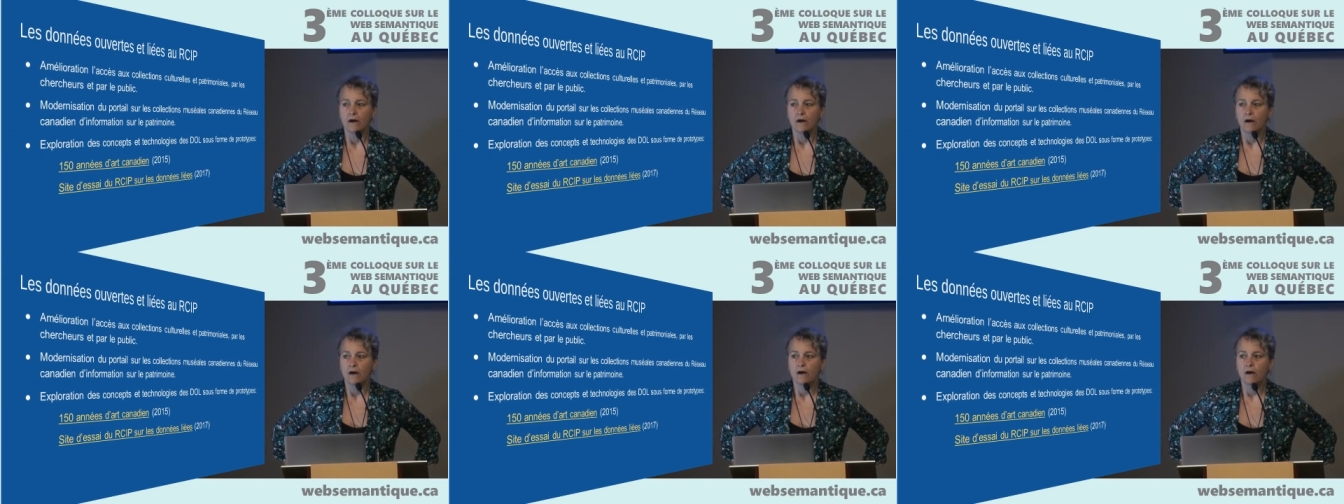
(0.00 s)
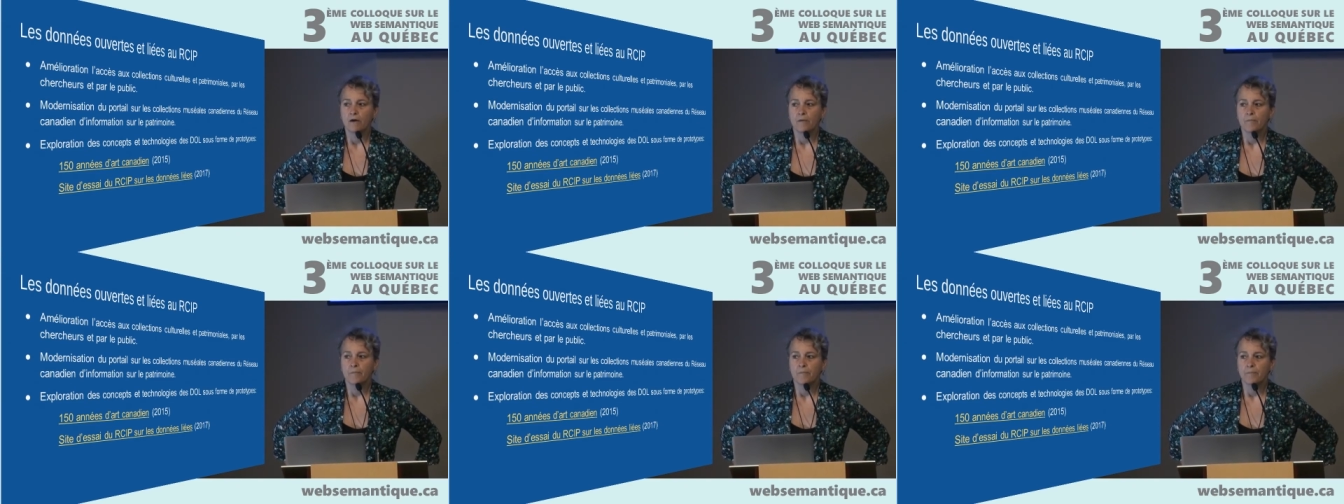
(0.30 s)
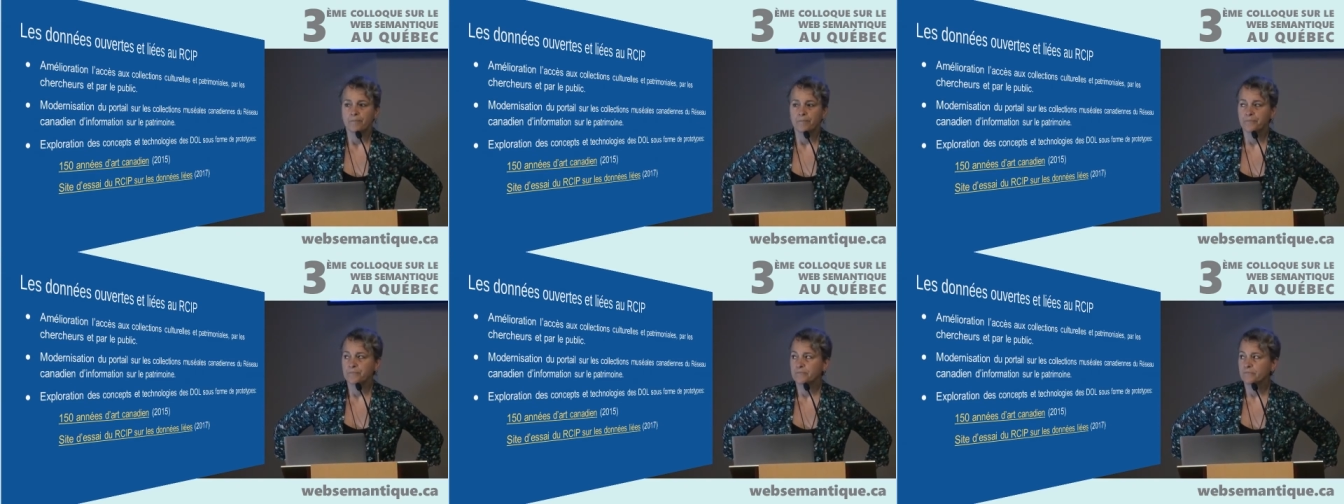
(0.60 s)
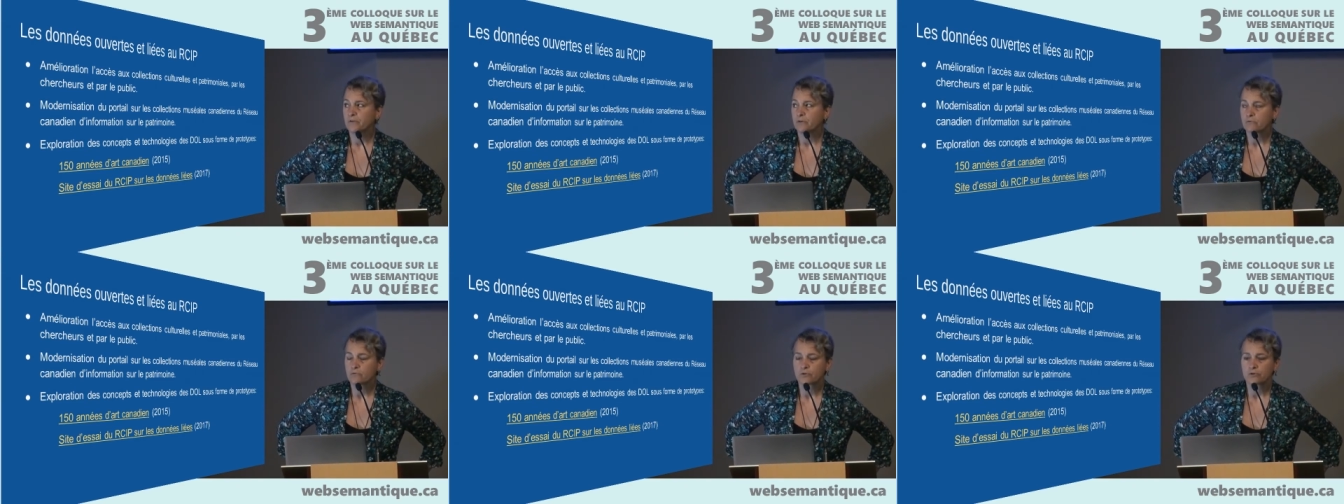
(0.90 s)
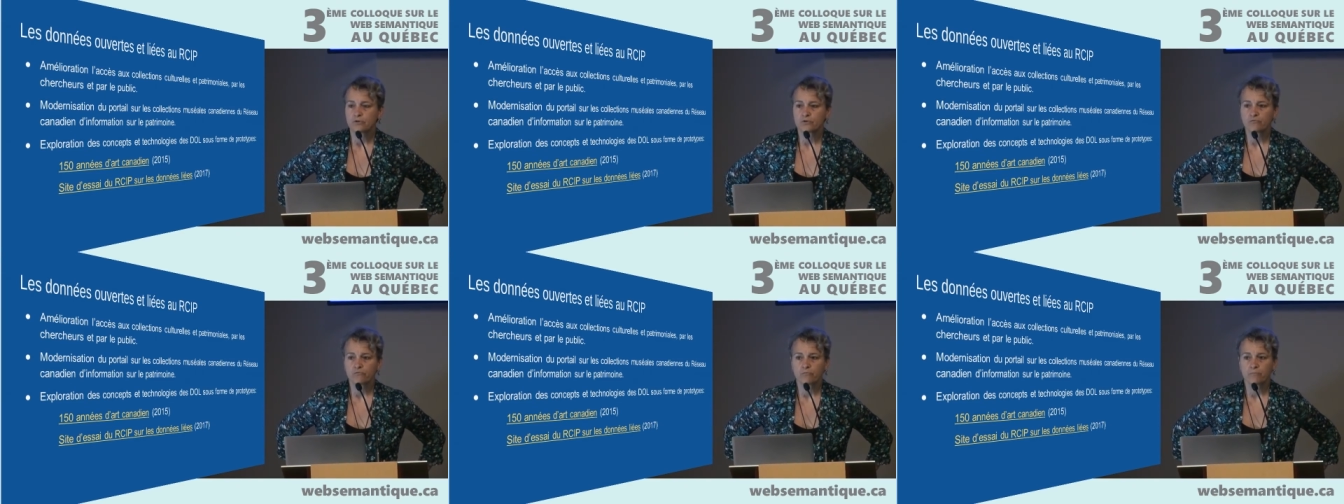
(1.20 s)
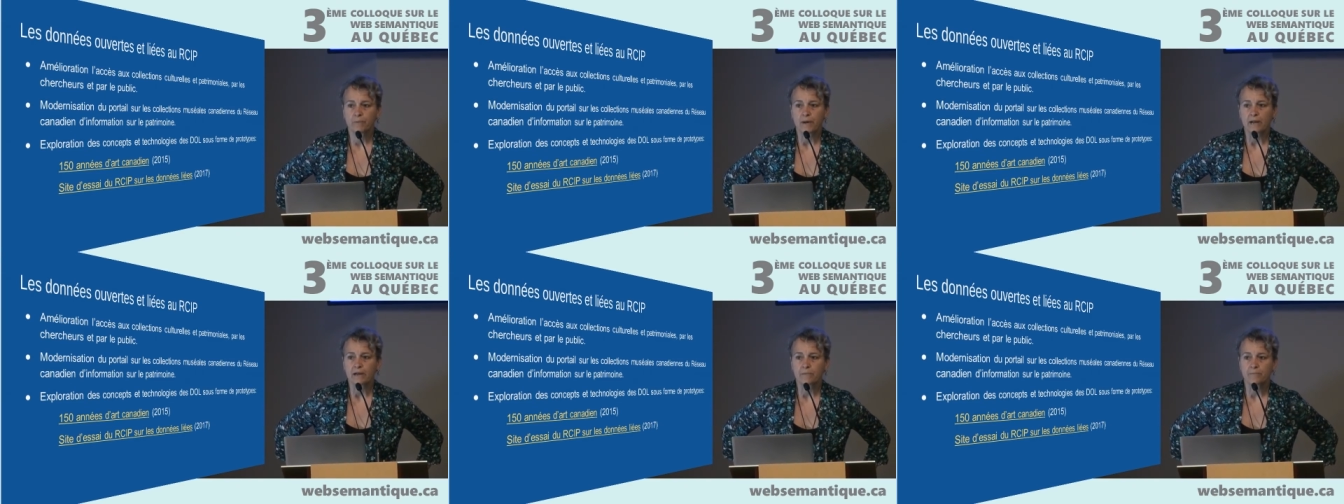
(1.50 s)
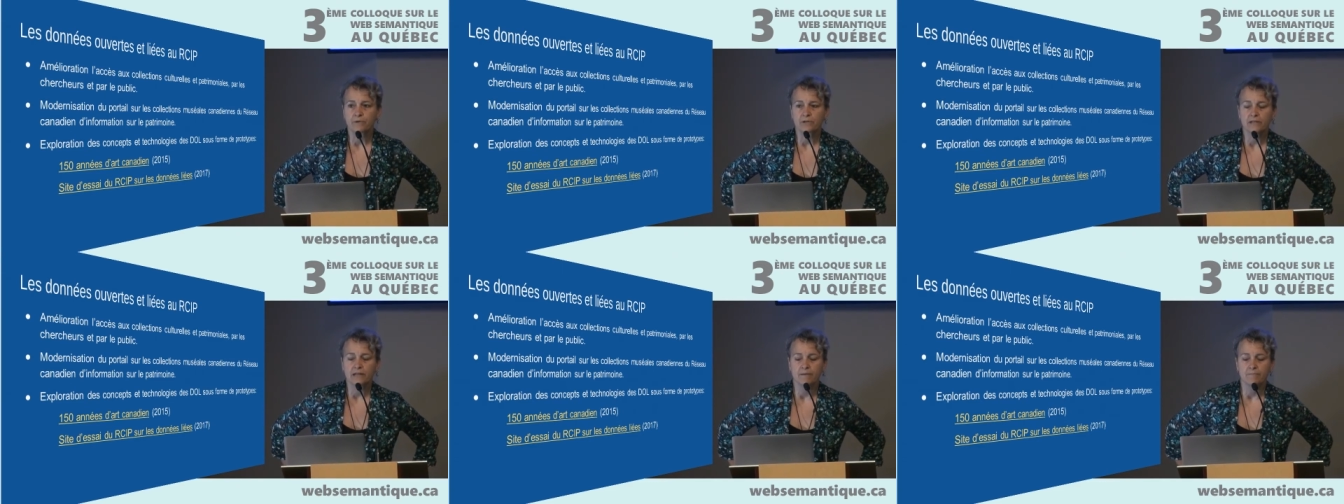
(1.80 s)
Euh, donc, je vous parlais
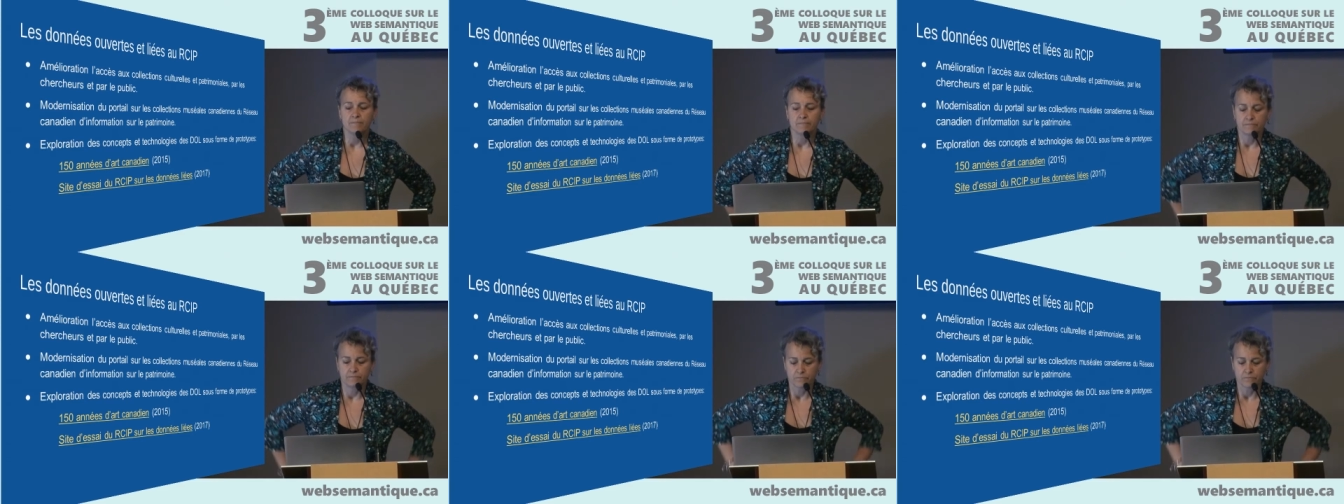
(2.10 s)
pas de la,